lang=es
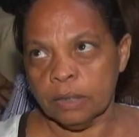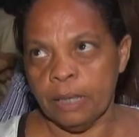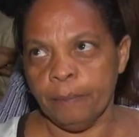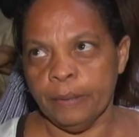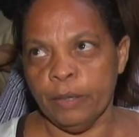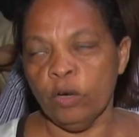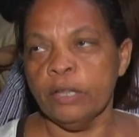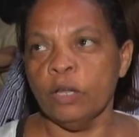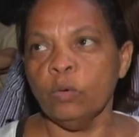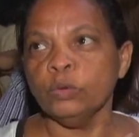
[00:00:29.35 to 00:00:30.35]
Le, primero le
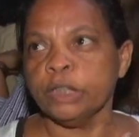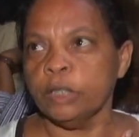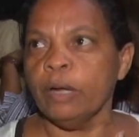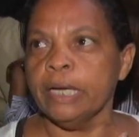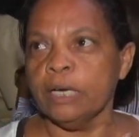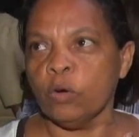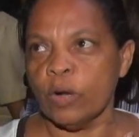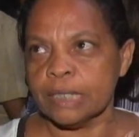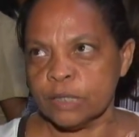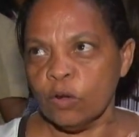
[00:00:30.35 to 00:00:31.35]
dieron un tiro ahí en el
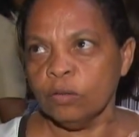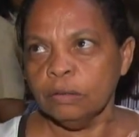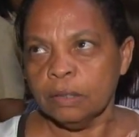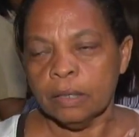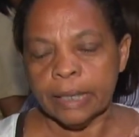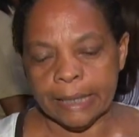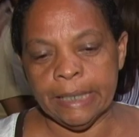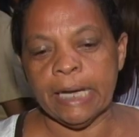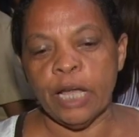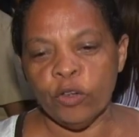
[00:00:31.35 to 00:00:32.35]
corazón,
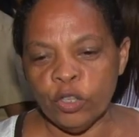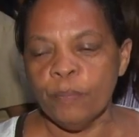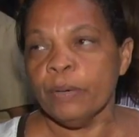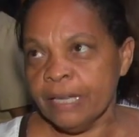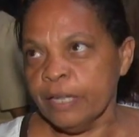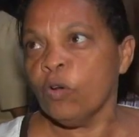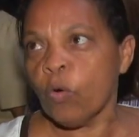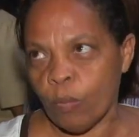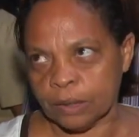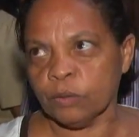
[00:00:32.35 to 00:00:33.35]
él cayó y después le dieron
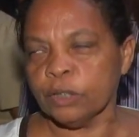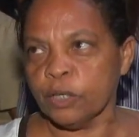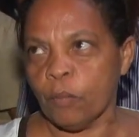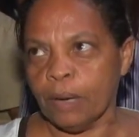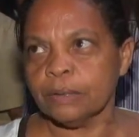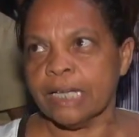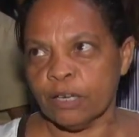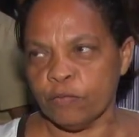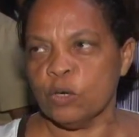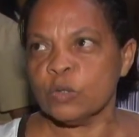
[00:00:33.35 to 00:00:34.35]
cuatro tiros más, o sea
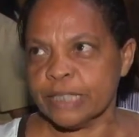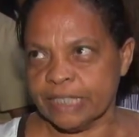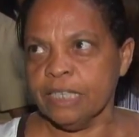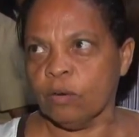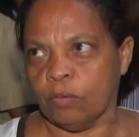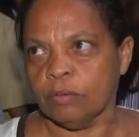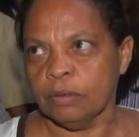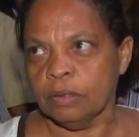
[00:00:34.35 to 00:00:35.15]
que fueron cinco.